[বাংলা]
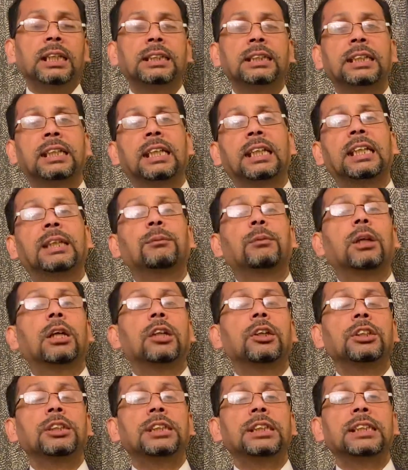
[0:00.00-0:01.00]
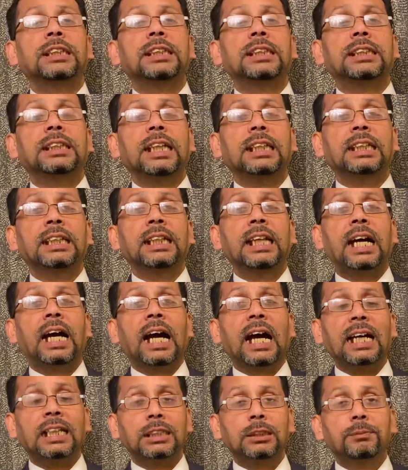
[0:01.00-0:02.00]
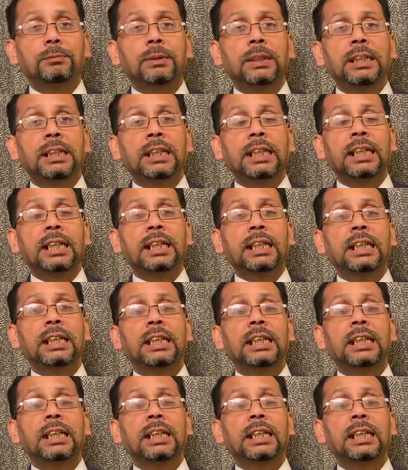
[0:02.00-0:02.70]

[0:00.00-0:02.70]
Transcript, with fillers: সেখানে বলা হচ্ছে যে তাদের হাজব্যান্ডের